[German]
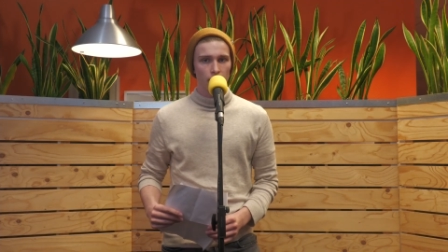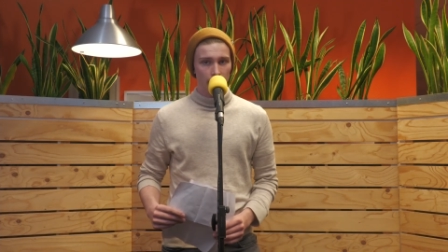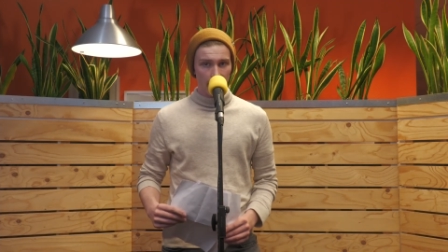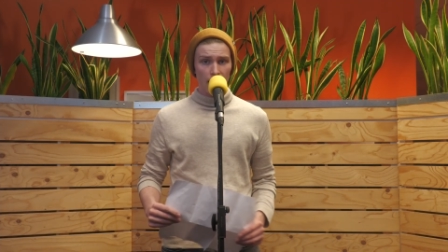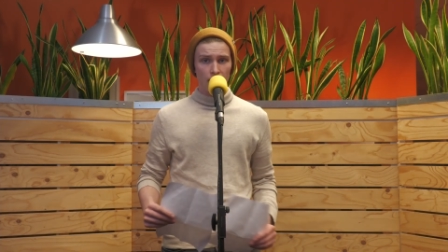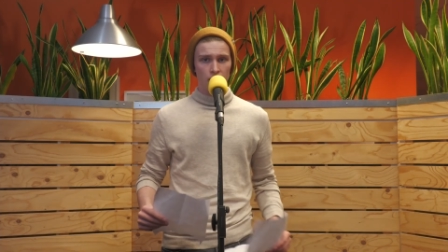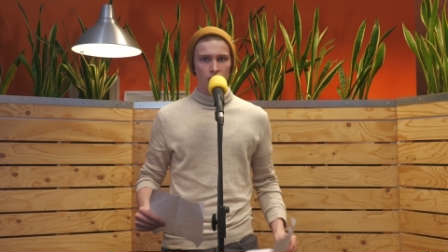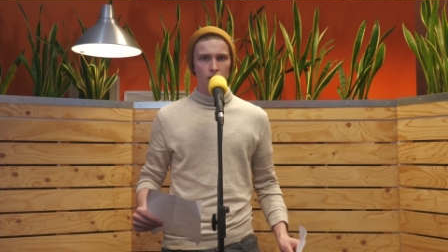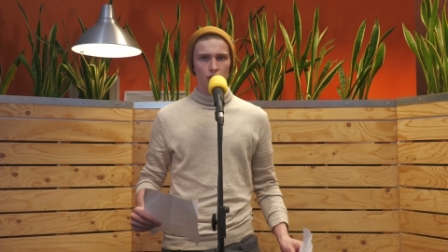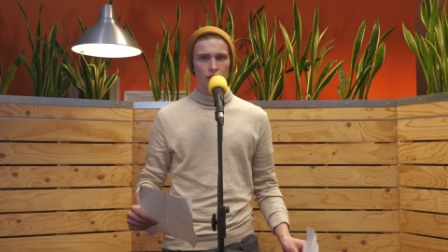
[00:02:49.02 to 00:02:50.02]
Ja,
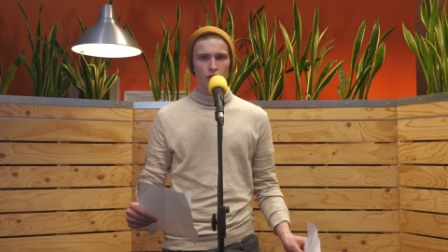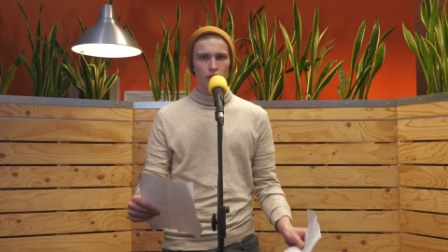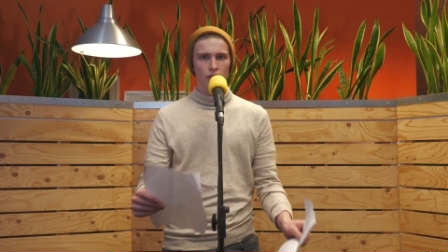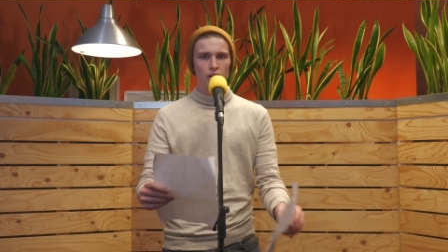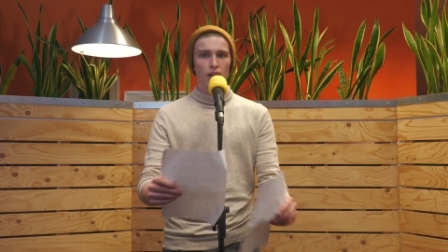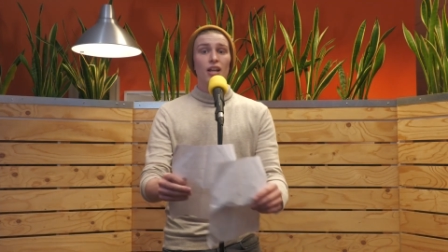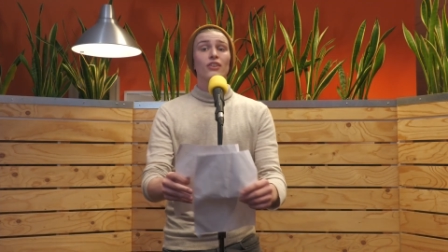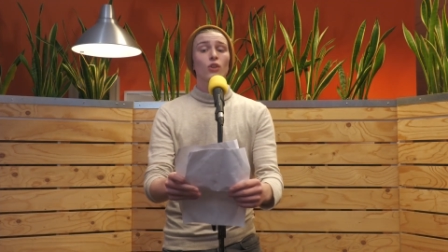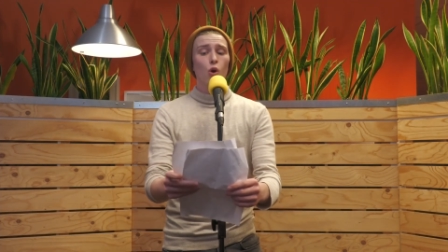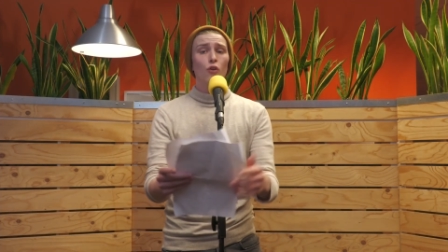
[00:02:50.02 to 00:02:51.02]

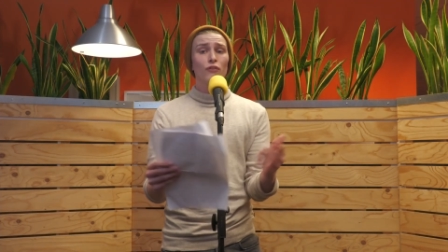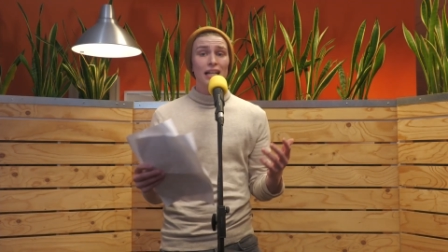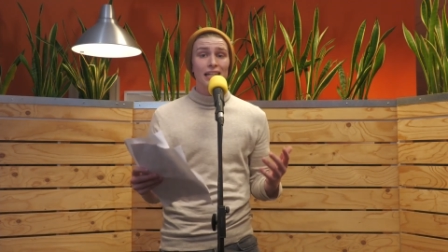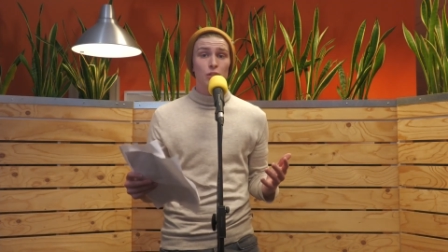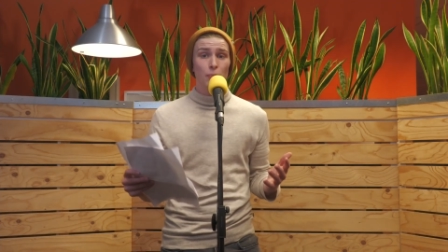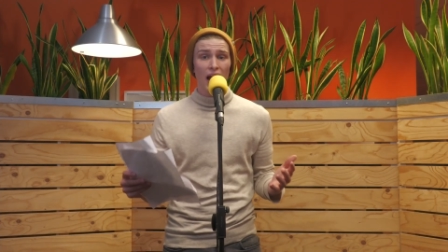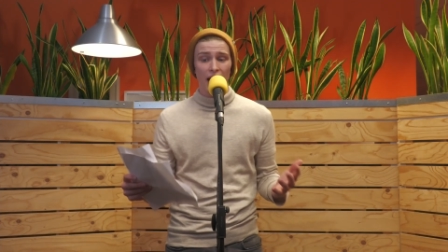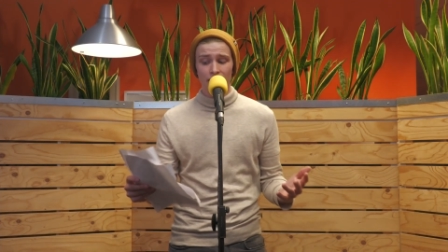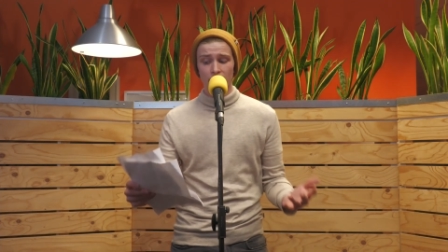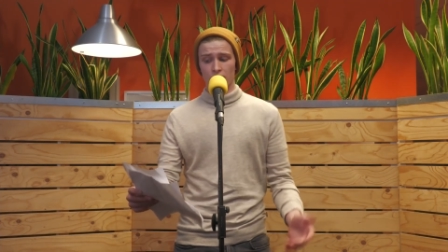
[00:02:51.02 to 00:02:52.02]
so will ich
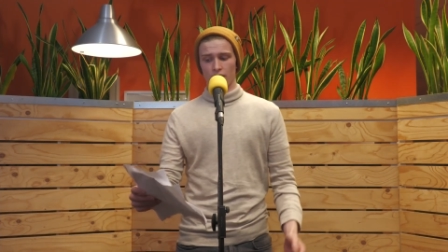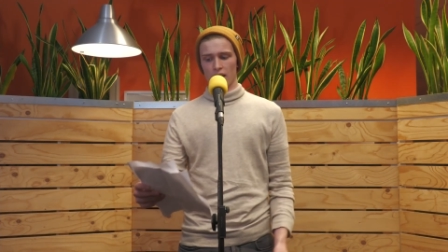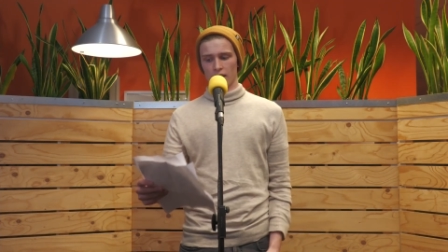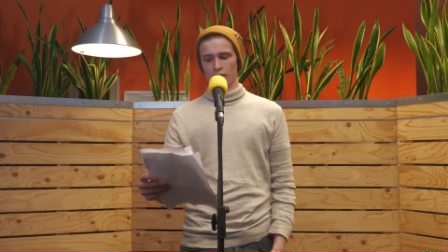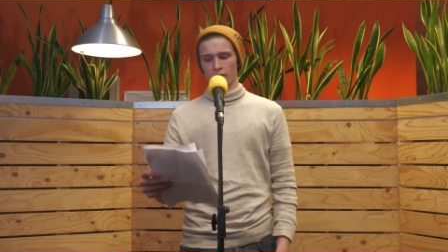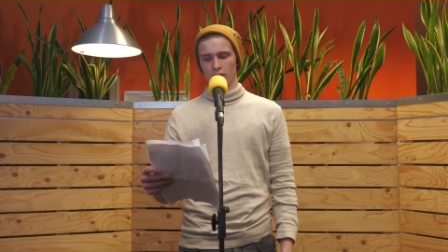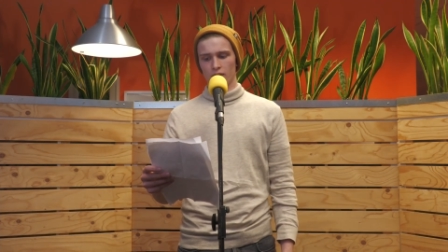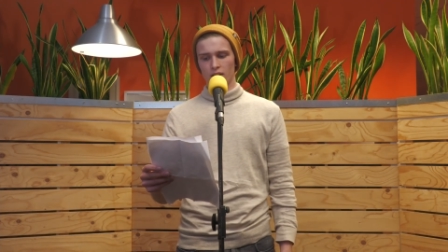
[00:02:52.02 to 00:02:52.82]
behandelt werden.